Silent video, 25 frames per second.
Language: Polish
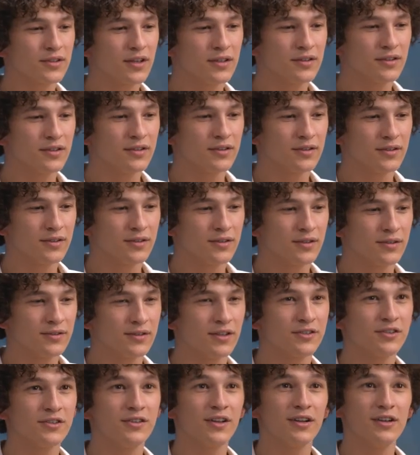kiedy
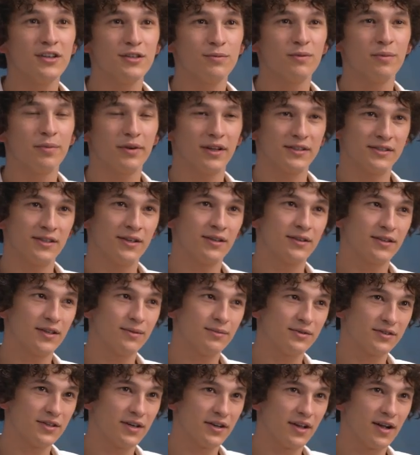zaczynaliśmy pracę nad
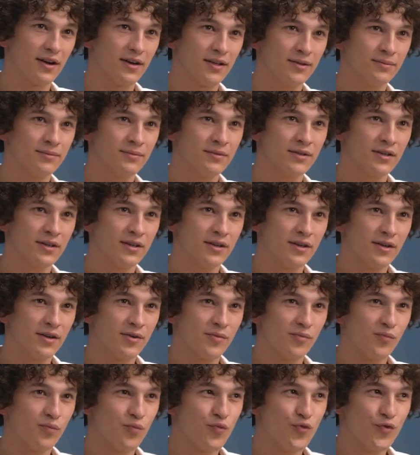tym serialem,
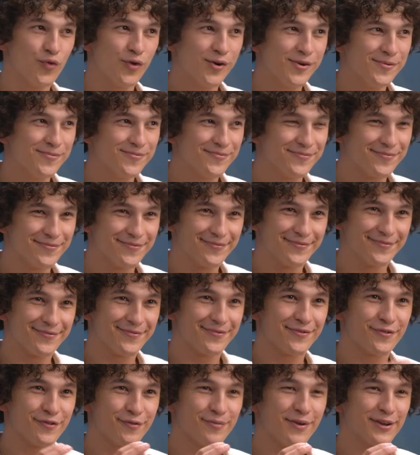byłem
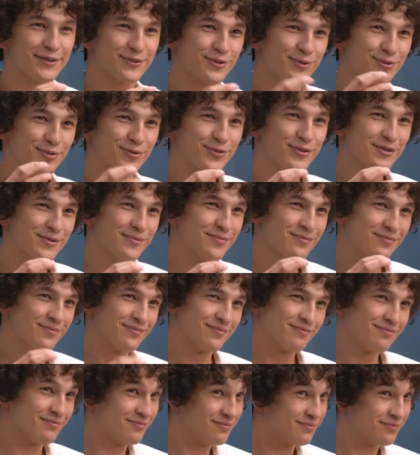w bardzo
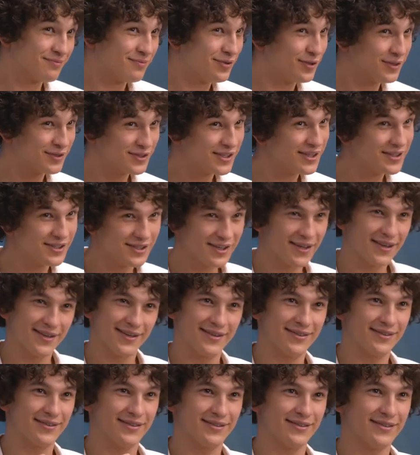dużym procesie
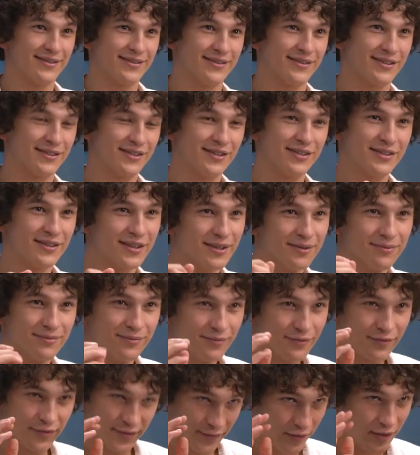e, gdzieś
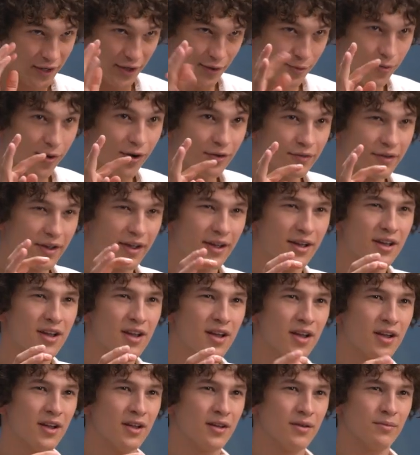tam w swojej głowie.
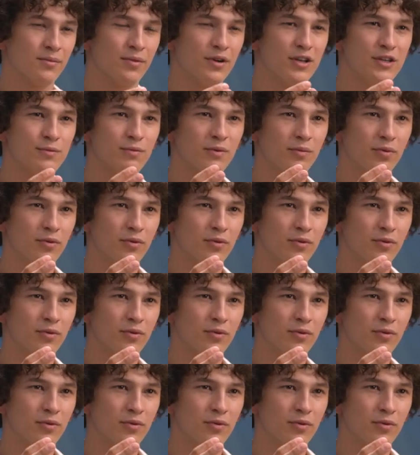Byliśmy